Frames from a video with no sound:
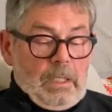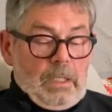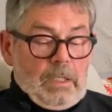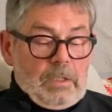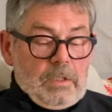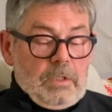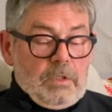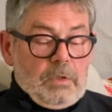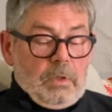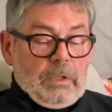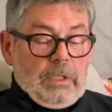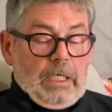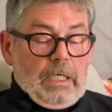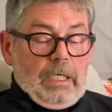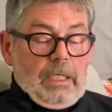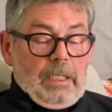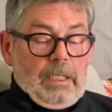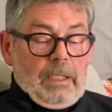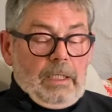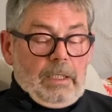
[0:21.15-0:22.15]
Sie soll der
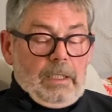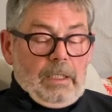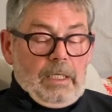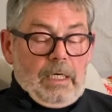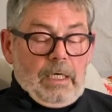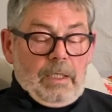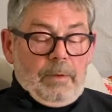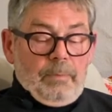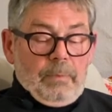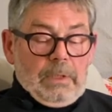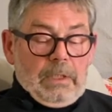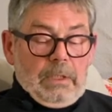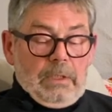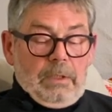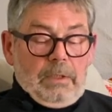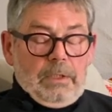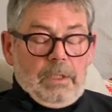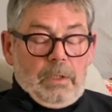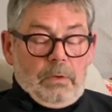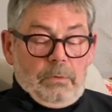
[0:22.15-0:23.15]
Legende nach im
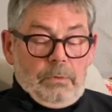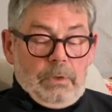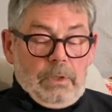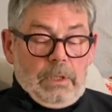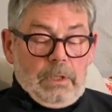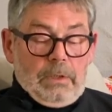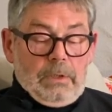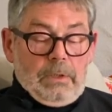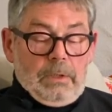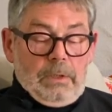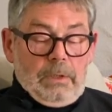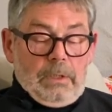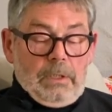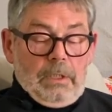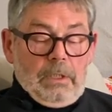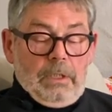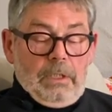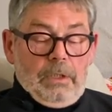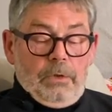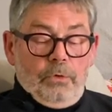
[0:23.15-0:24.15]
3. Jahrhundert
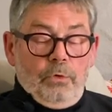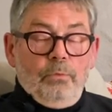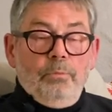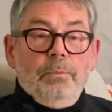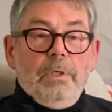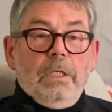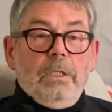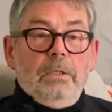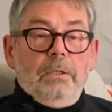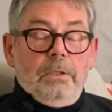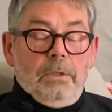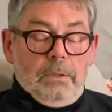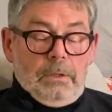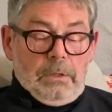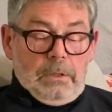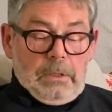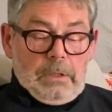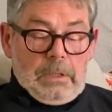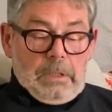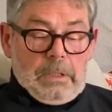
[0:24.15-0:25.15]
in
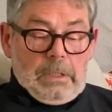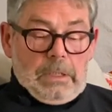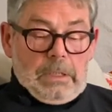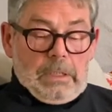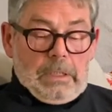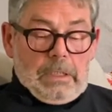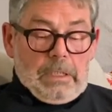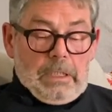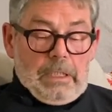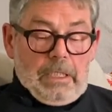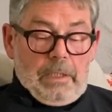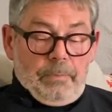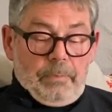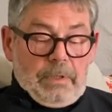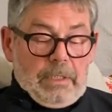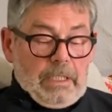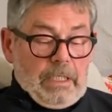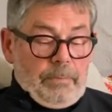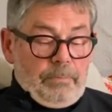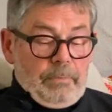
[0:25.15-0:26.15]
Nikomedien
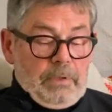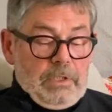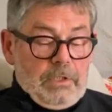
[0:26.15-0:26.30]
gelebt haben.